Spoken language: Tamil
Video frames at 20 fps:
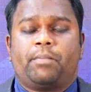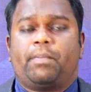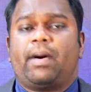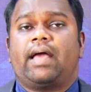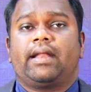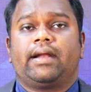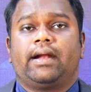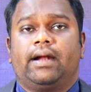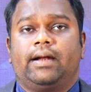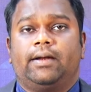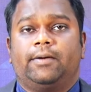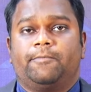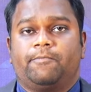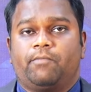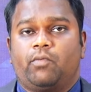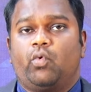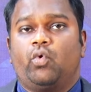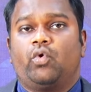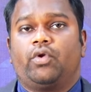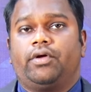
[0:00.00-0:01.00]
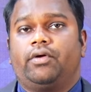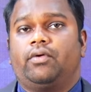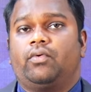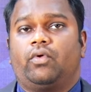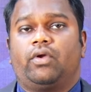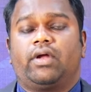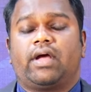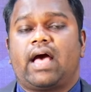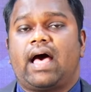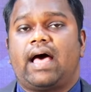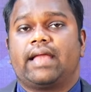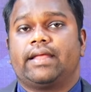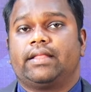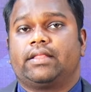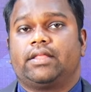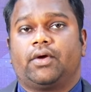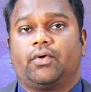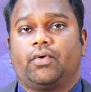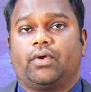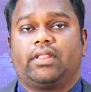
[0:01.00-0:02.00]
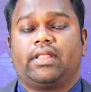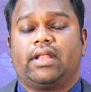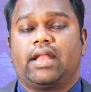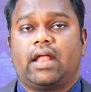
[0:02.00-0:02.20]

பாருங்கள் ஒரு ஒரு காரியத்தை குறித்து